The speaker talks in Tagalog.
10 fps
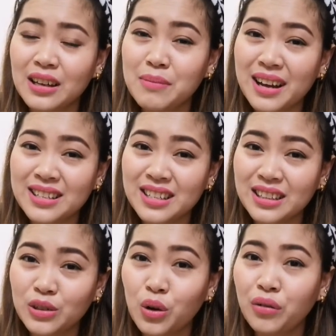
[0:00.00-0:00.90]

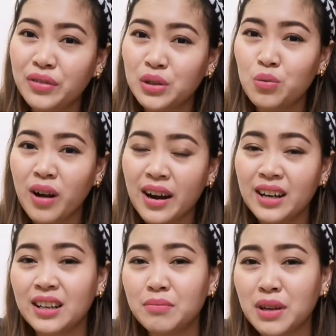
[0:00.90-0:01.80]
imagine, COVID
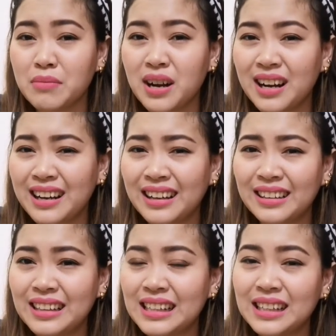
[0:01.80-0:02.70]
ward at may mga
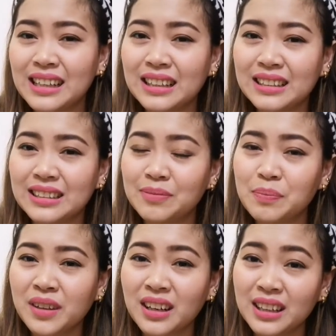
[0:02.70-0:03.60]
talagang
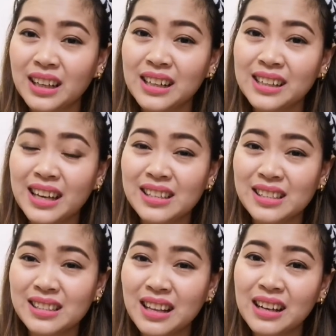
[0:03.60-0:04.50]
critical
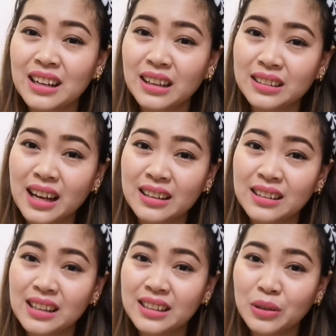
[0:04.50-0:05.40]
cases talaga ang
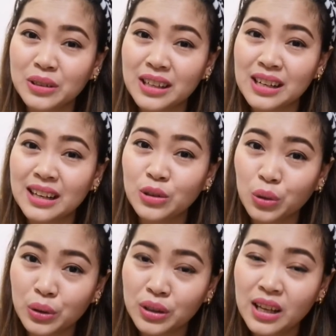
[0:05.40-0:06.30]
handle down nila
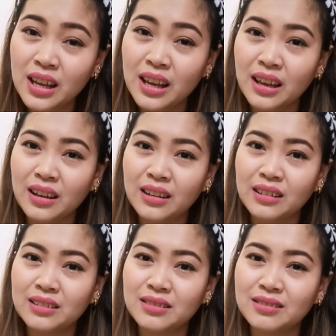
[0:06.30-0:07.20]
doon.
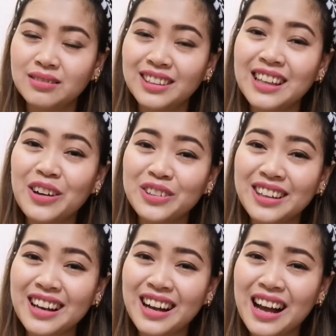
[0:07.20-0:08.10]
And natakot
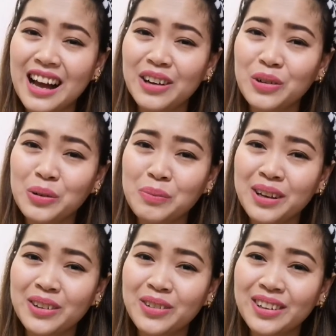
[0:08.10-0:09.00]
talaga ako.
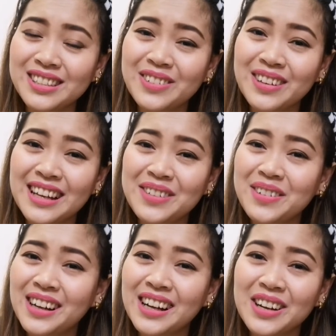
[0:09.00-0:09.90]
Pero kasi wala
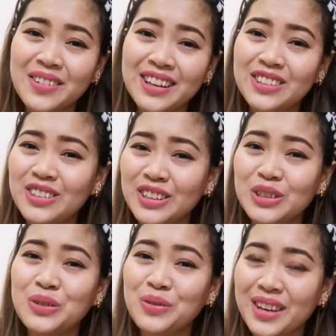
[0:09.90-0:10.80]
akong magagawa
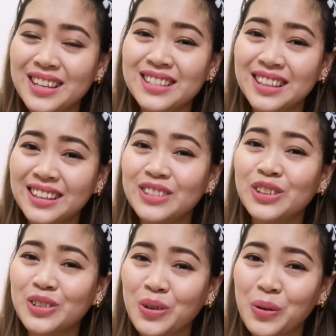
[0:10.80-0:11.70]
face it,
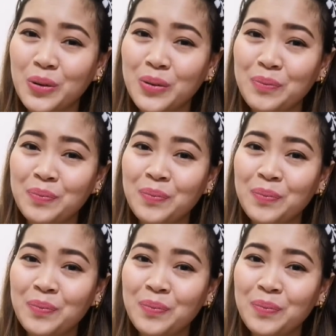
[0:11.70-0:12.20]
you know.